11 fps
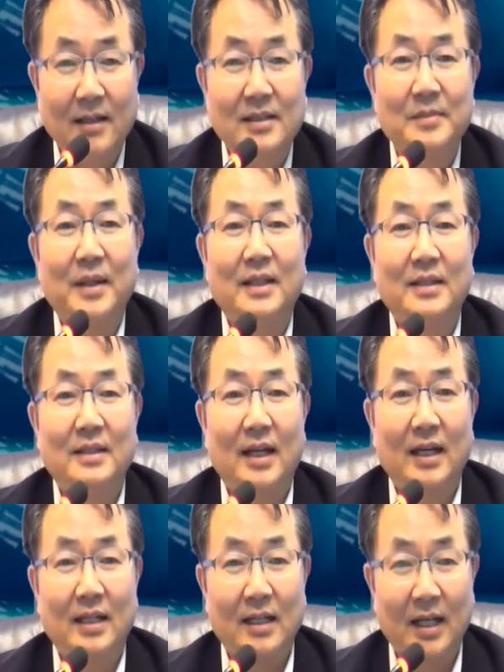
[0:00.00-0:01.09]
스마트
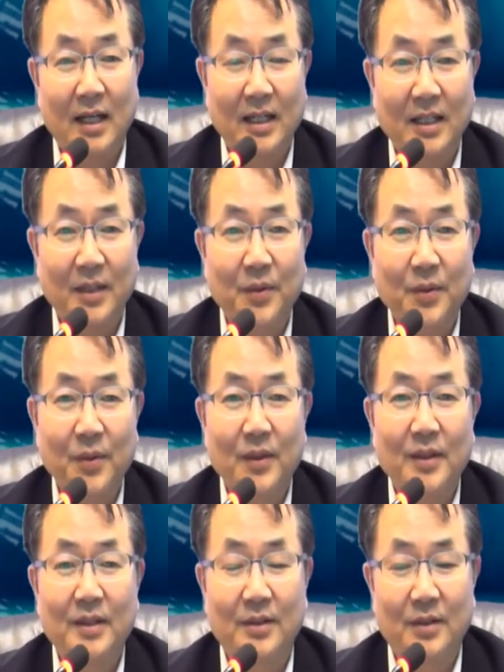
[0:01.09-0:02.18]
강의를 하게 되고
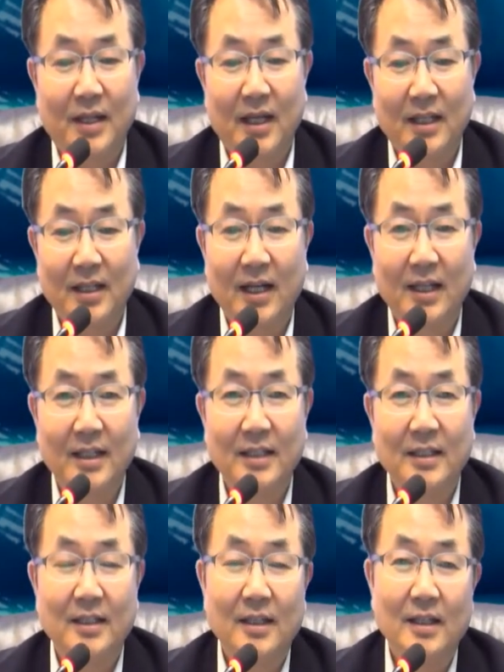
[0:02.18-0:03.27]
그렇게 한 강의는
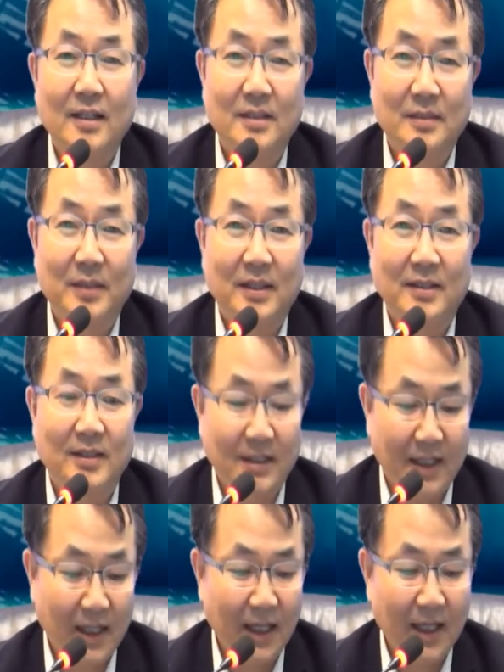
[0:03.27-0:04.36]
스마트
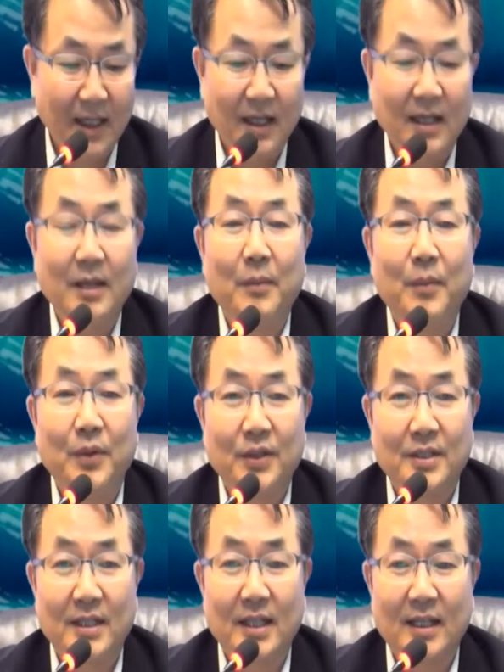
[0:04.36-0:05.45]
세상에
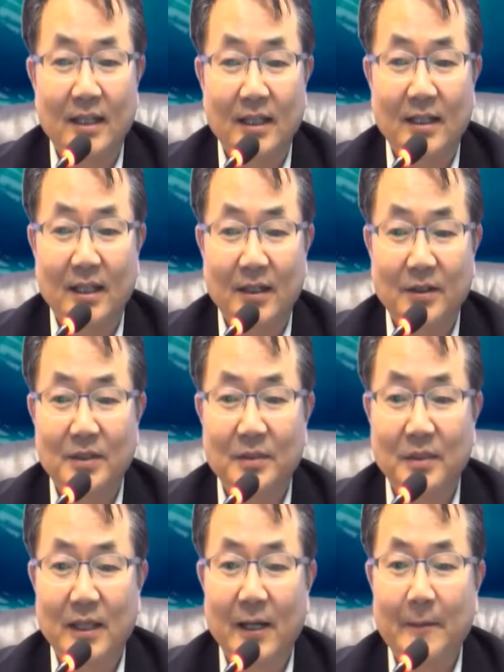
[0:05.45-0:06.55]
보여지게 된다는
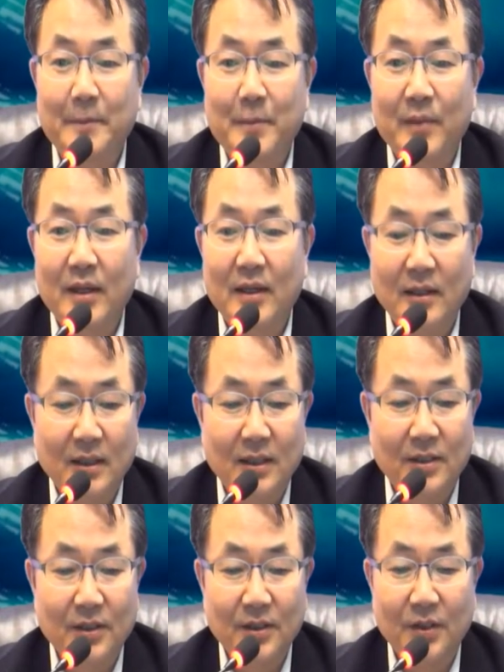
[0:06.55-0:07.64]
것입니다.
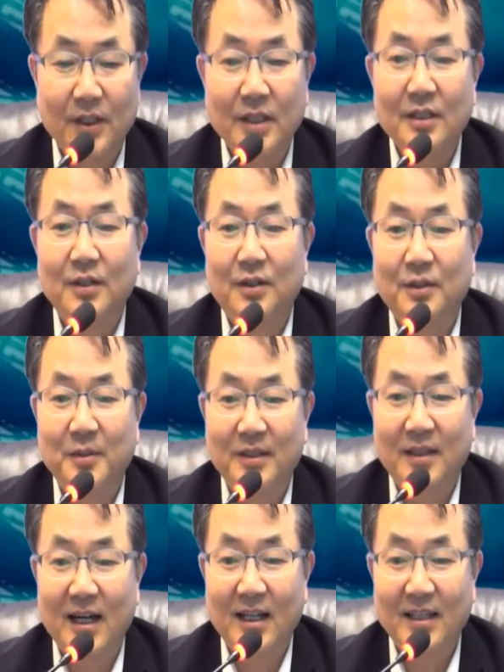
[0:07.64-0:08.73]
저는 여기 여러 번
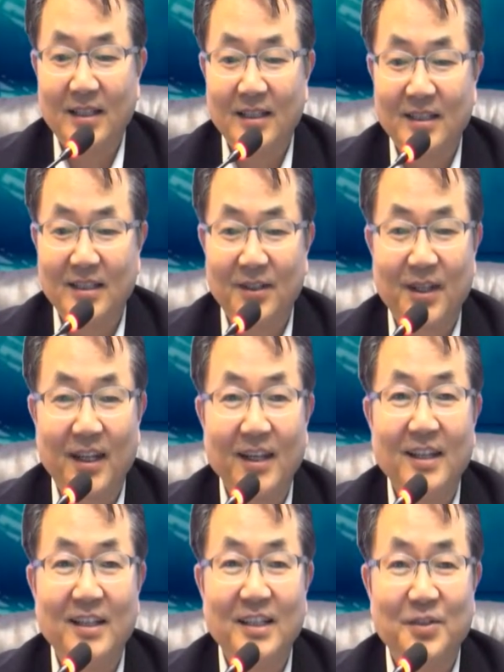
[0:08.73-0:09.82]
강의를 이렇게
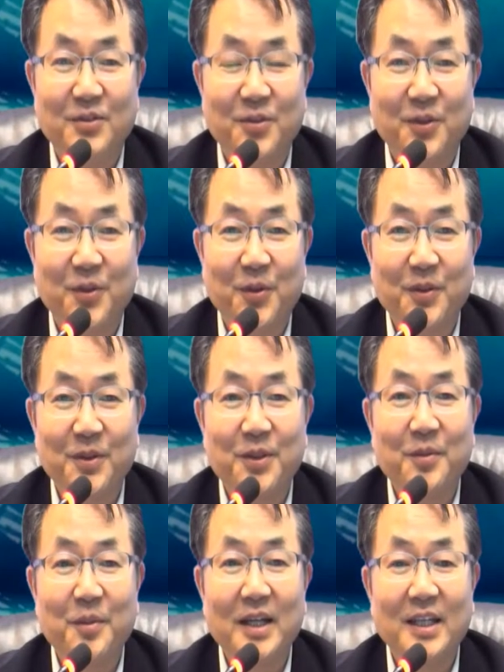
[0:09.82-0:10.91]
이 스튜디오로
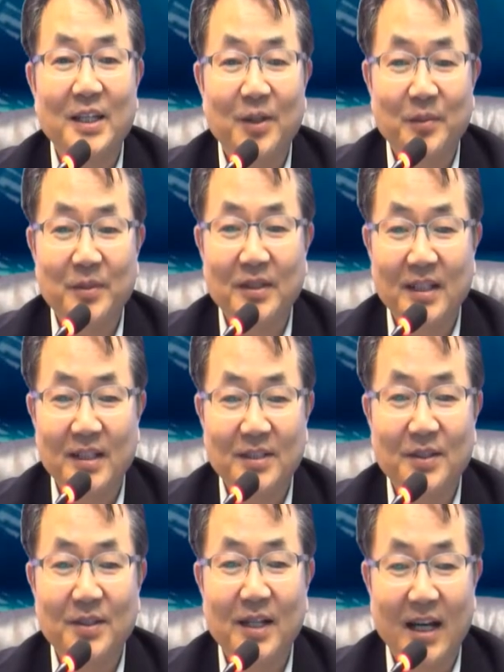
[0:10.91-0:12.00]
크로마키 없는
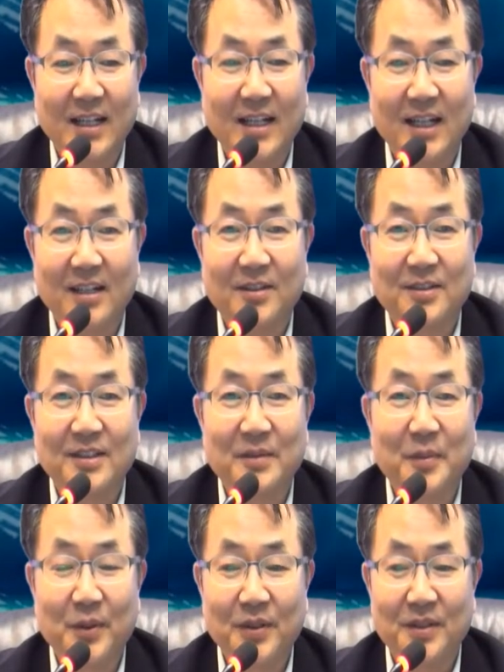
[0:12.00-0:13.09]
데서 강의하는 것을
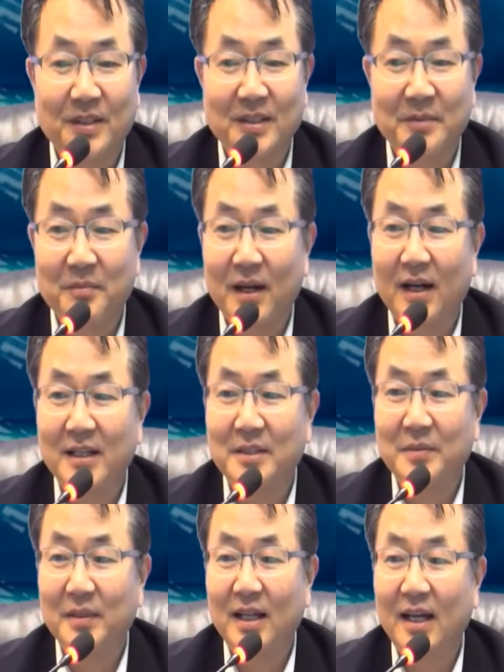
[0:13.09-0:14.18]
보여드린 바가
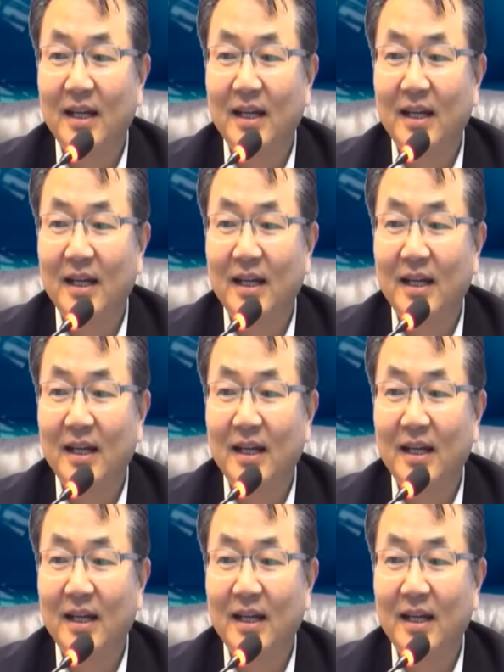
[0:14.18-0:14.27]
있습니다.